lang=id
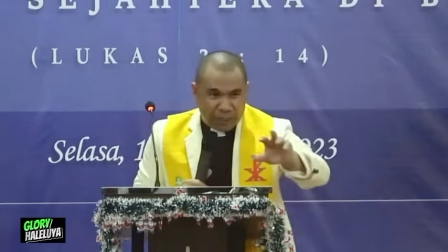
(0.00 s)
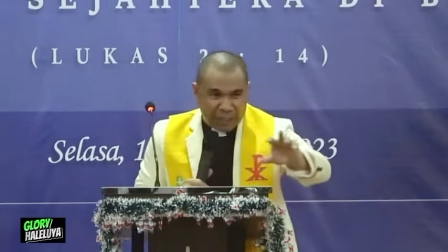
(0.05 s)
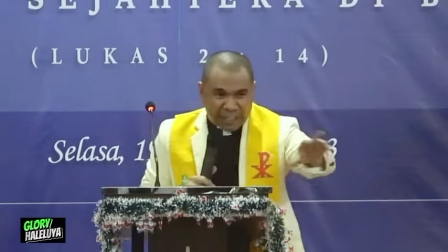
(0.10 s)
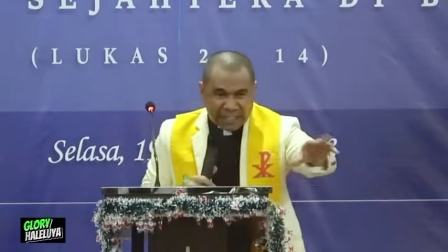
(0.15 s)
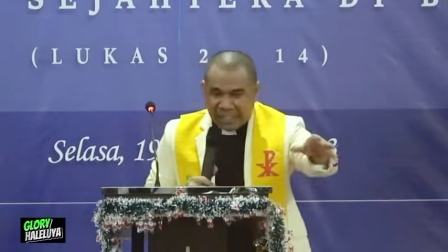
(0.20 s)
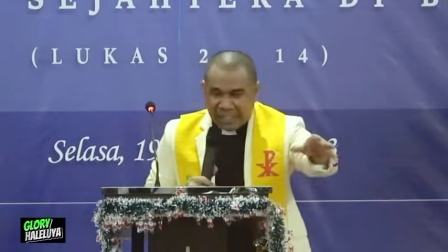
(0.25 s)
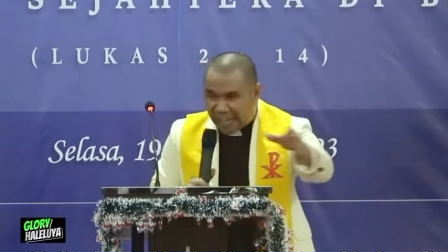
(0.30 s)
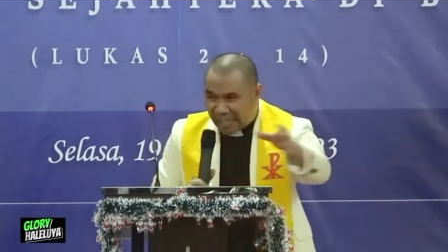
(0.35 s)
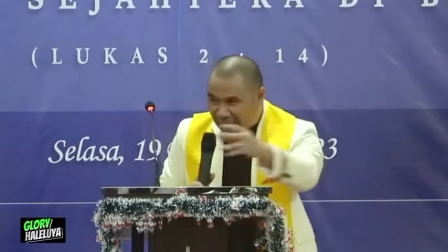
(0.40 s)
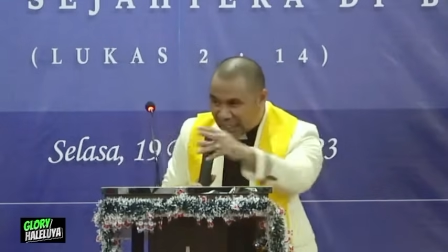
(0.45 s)
ini
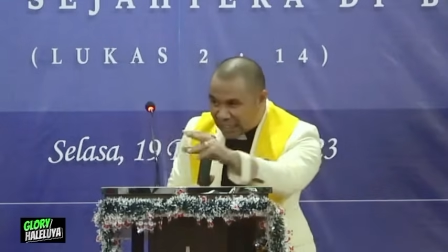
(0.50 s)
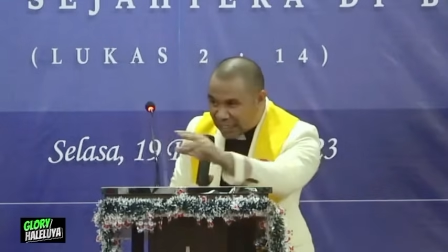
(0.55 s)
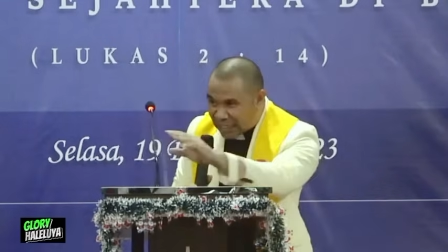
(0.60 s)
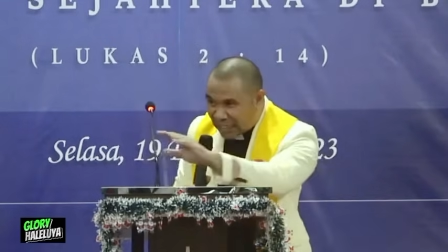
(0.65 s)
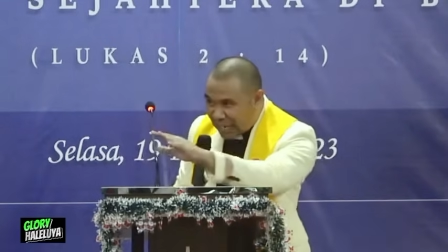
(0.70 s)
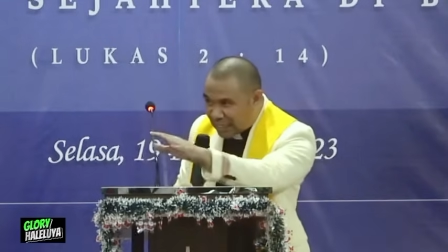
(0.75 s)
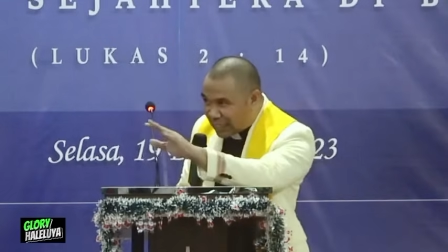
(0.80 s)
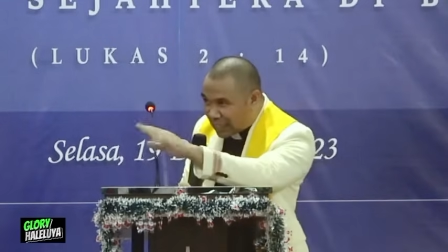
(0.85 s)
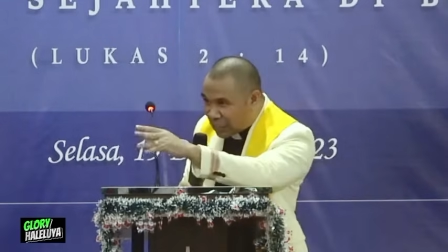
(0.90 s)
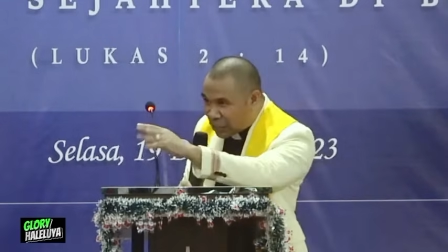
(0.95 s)

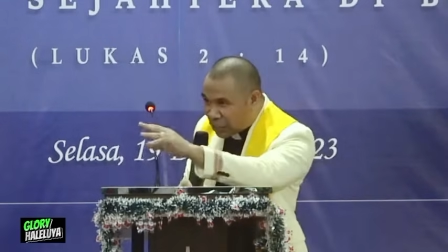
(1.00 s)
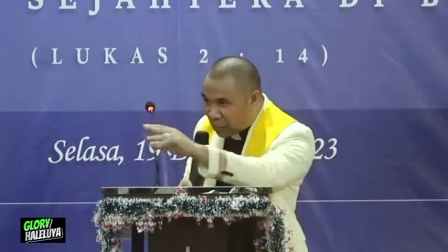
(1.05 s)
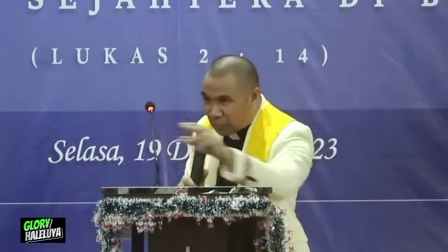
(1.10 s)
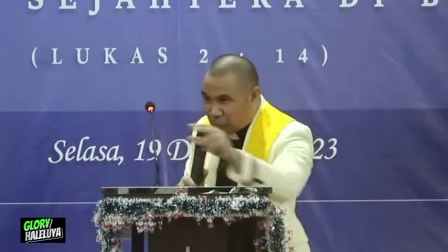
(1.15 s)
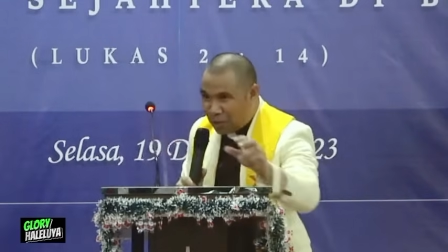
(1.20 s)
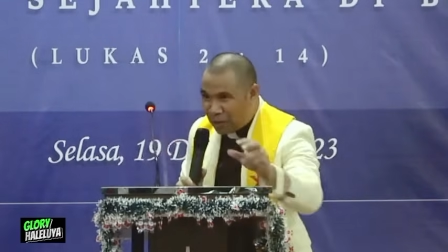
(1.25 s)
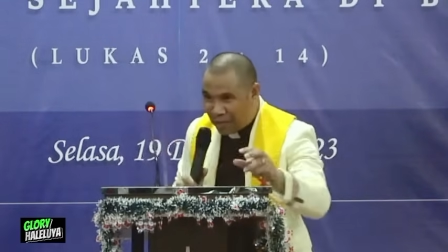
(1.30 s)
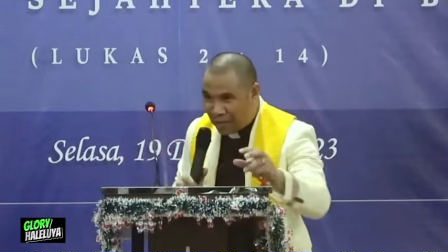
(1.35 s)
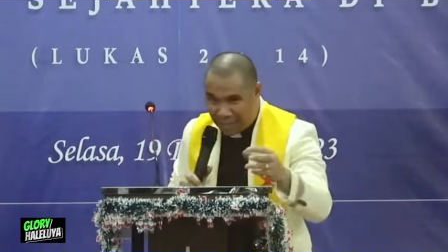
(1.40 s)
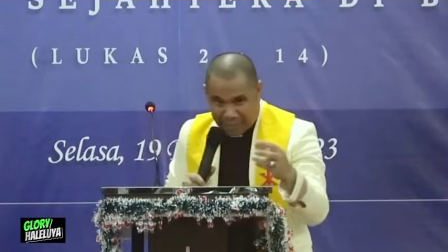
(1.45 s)
cantik-cantik
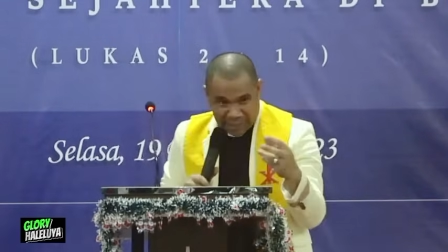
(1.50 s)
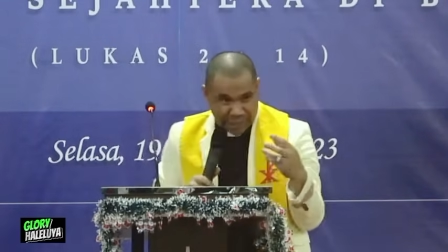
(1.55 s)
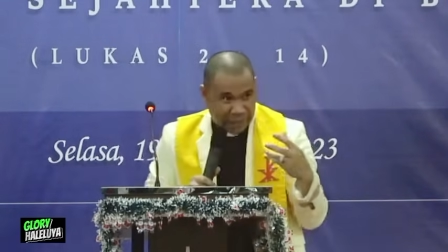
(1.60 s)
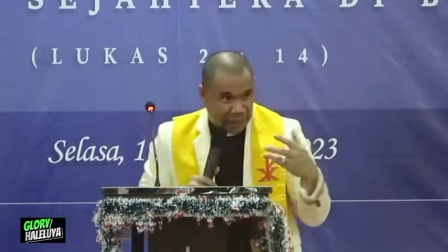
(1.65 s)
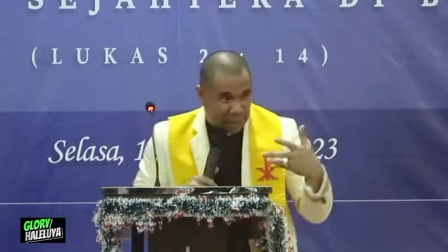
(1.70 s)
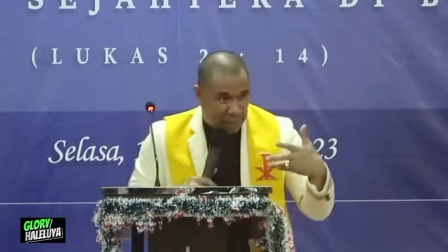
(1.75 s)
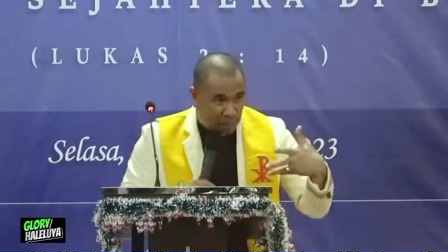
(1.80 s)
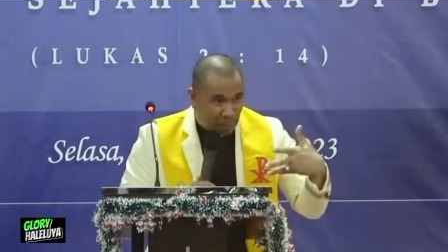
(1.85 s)
semua ini.